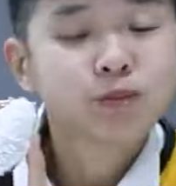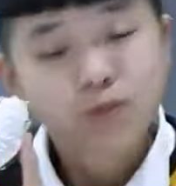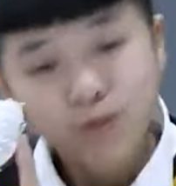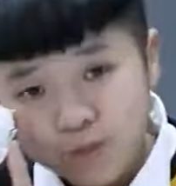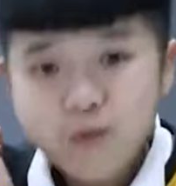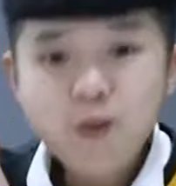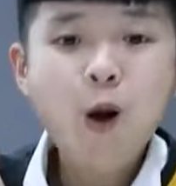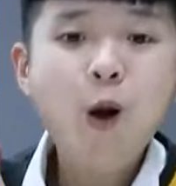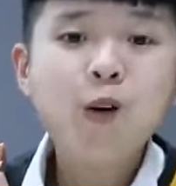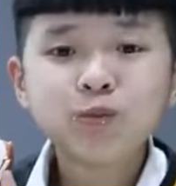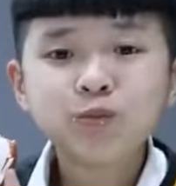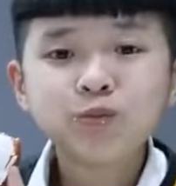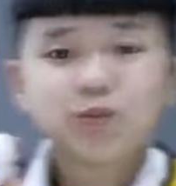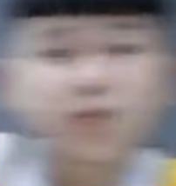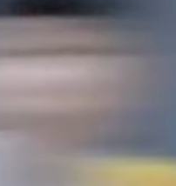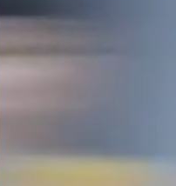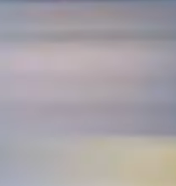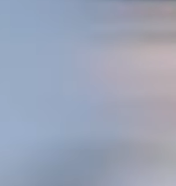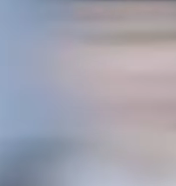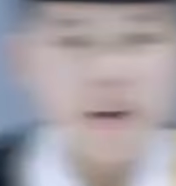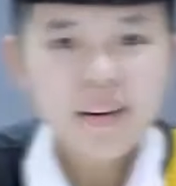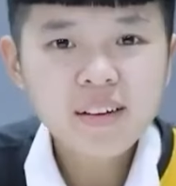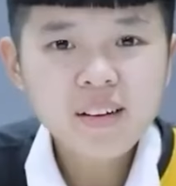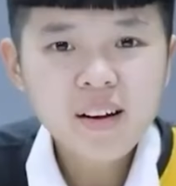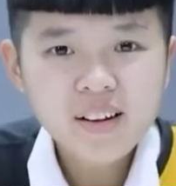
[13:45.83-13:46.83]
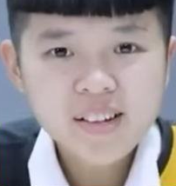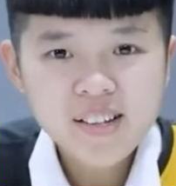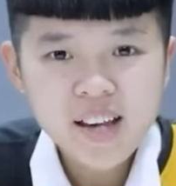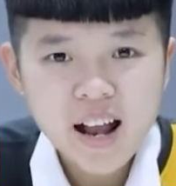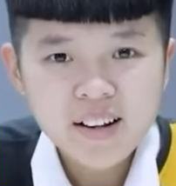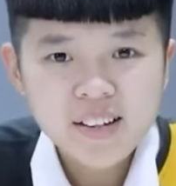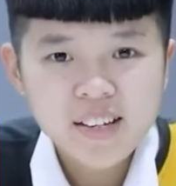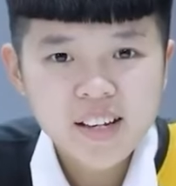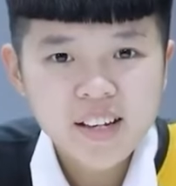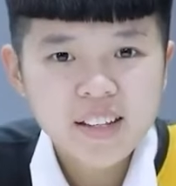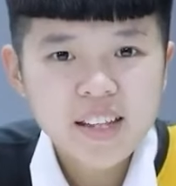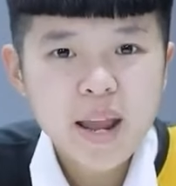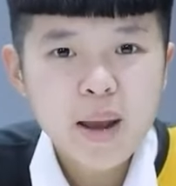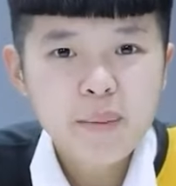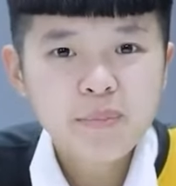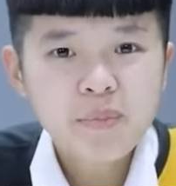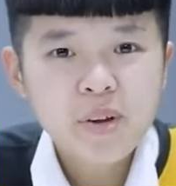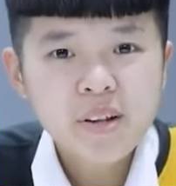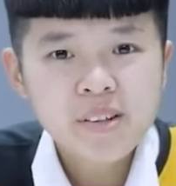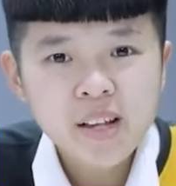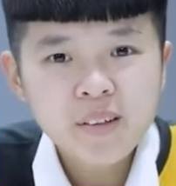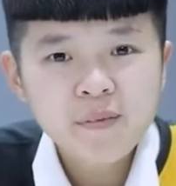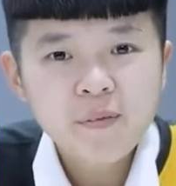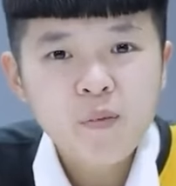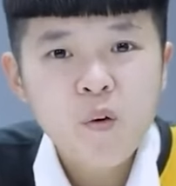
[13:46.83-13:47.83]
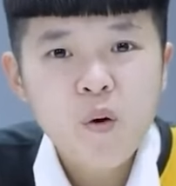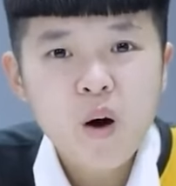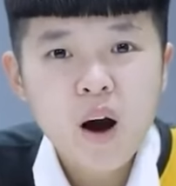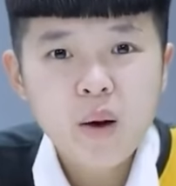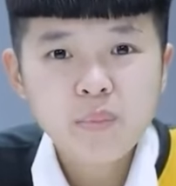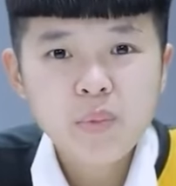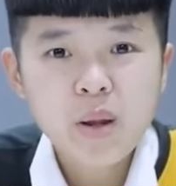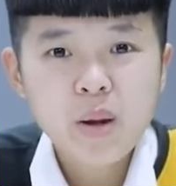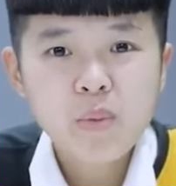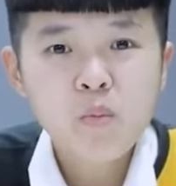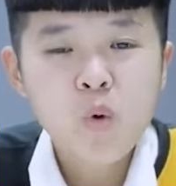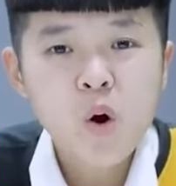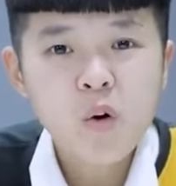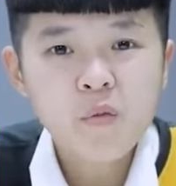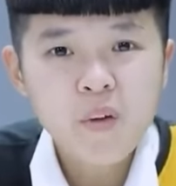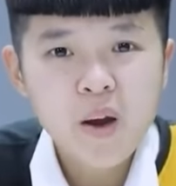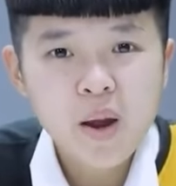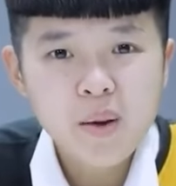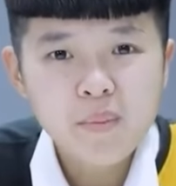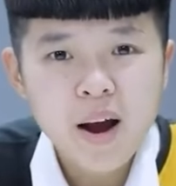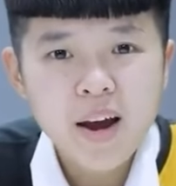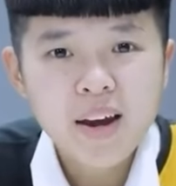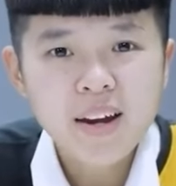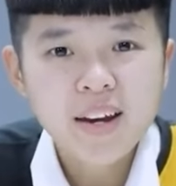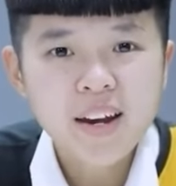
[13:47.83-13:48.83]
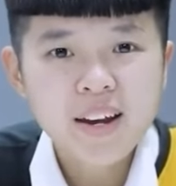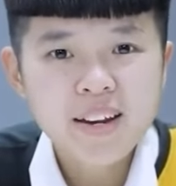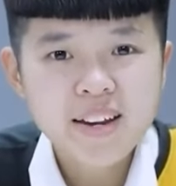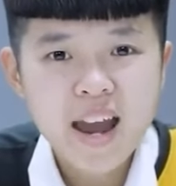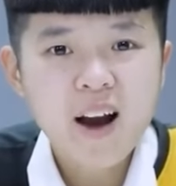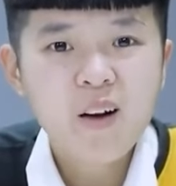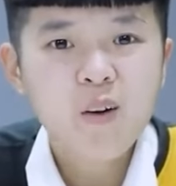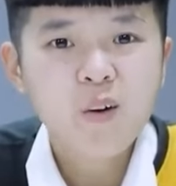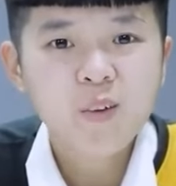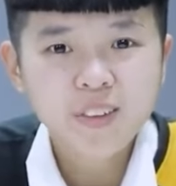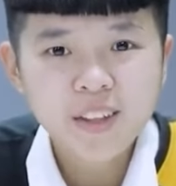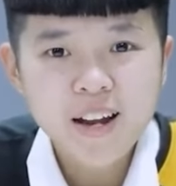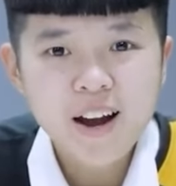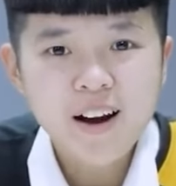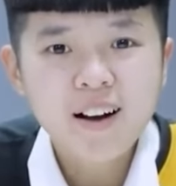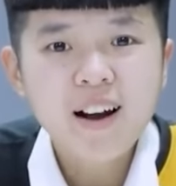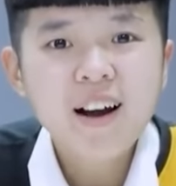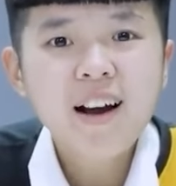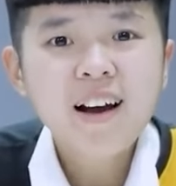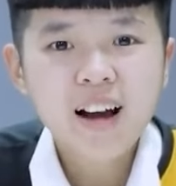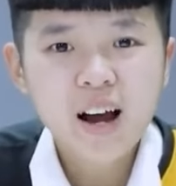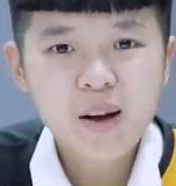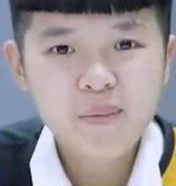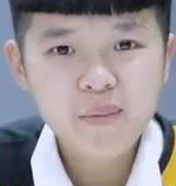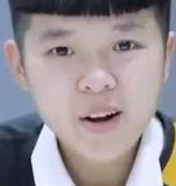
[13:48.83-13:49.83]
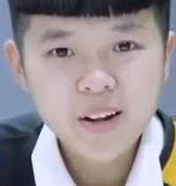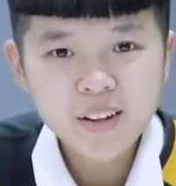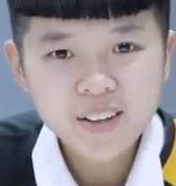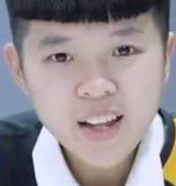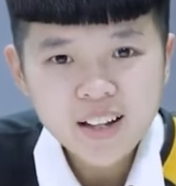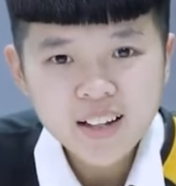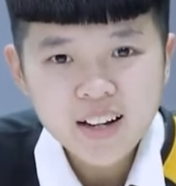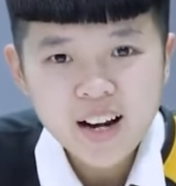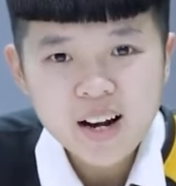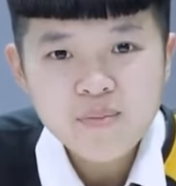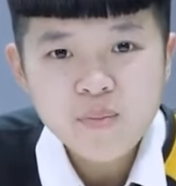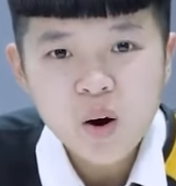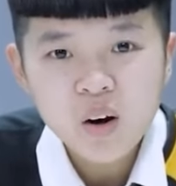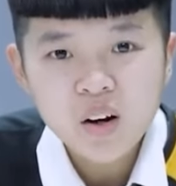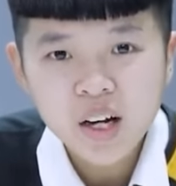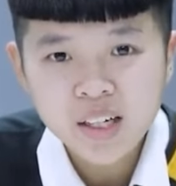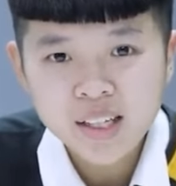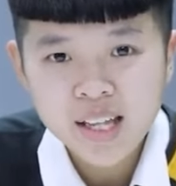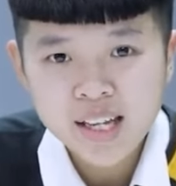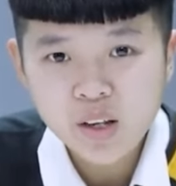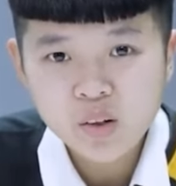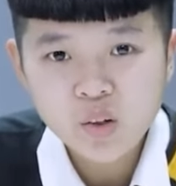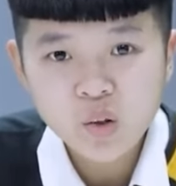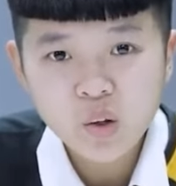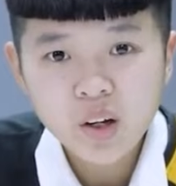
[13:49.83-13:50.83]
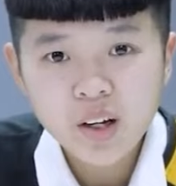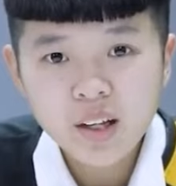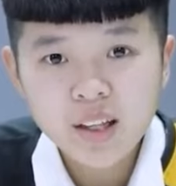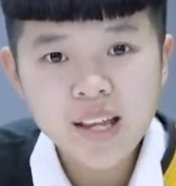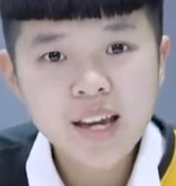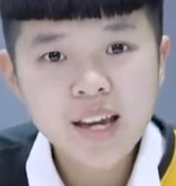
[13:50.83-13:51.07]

luôn nữa Bánh được trang trí đẹp nên rất phù hợp để mua về bày khi nhà có tiệc Cảm ơn tất cả mọi người đã theo dõi